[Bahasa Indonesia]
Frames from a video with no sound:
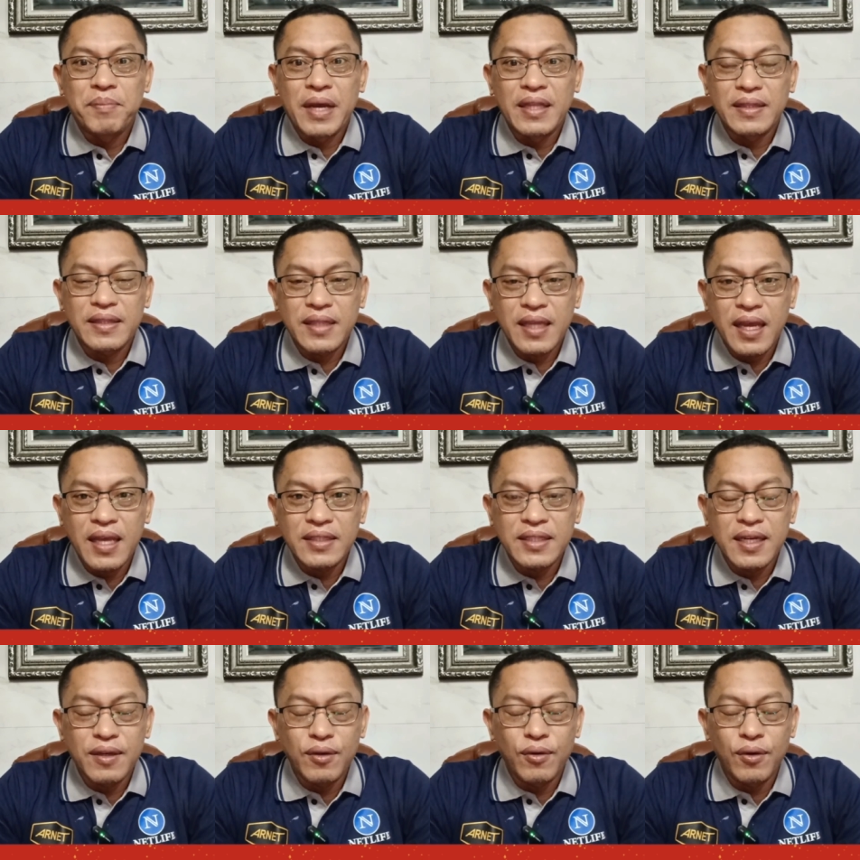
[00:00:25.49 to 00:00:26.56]

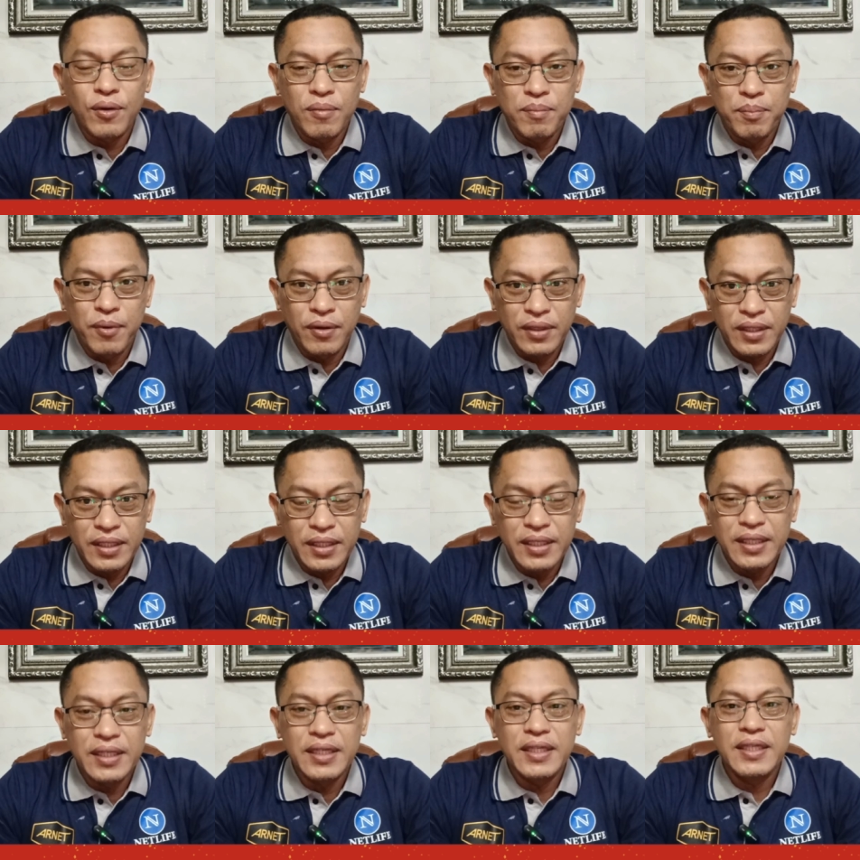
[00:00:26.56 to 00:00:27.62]
pantasan kelompok
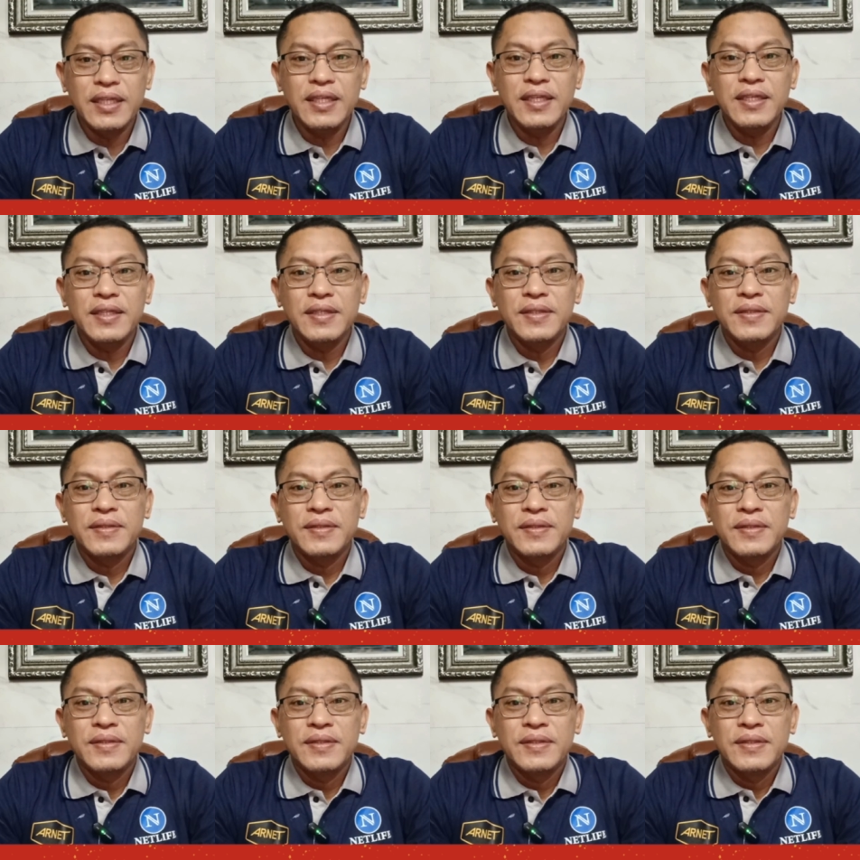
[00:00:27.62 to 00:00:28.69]
ini
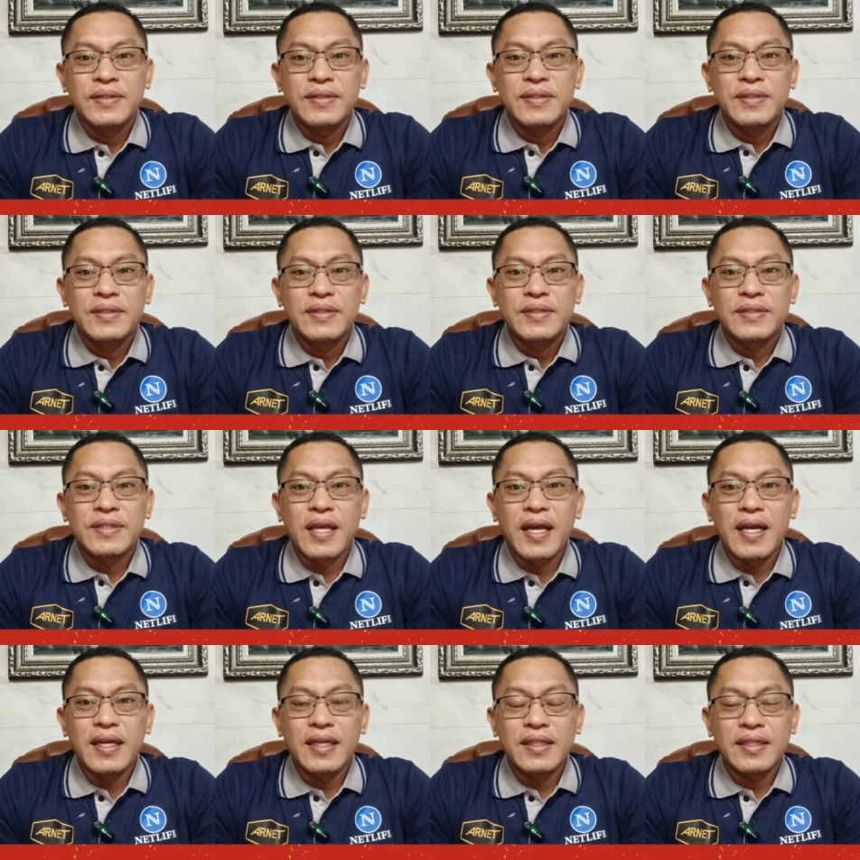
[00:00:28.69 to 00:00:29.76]

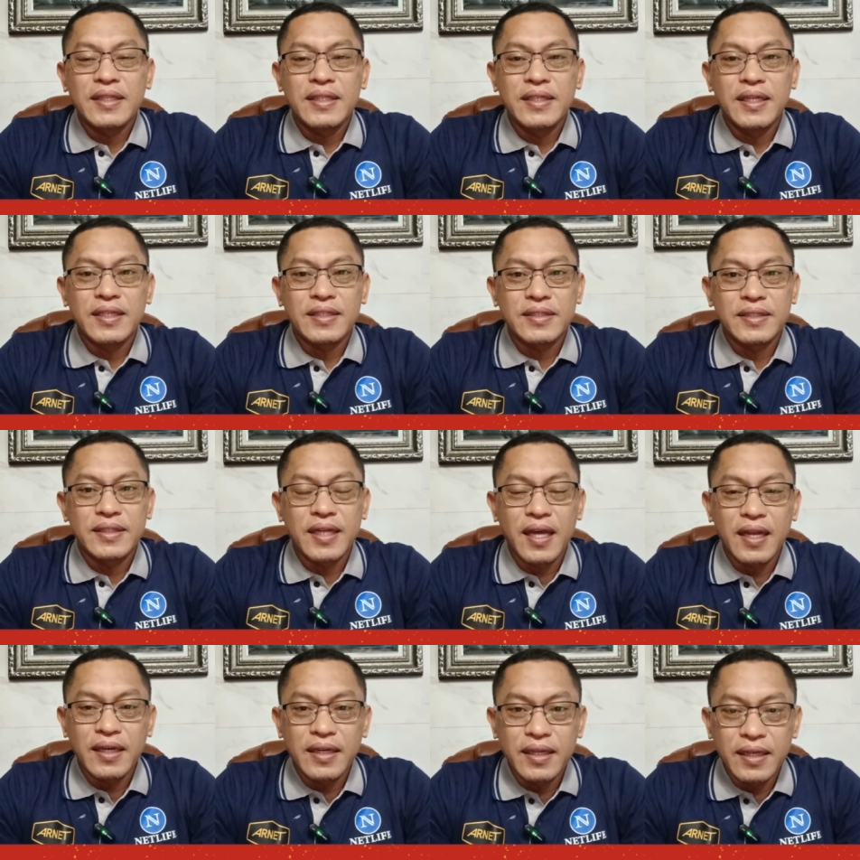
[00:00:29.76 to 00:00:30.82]
sangat tidak
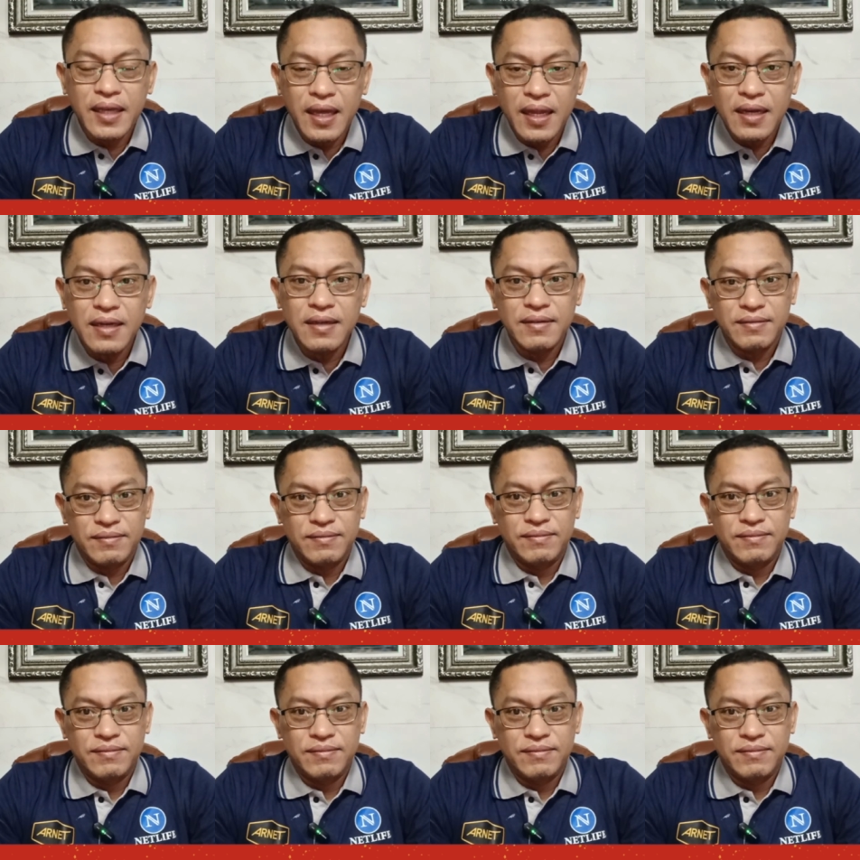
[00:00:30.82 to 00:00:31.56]
senang dengan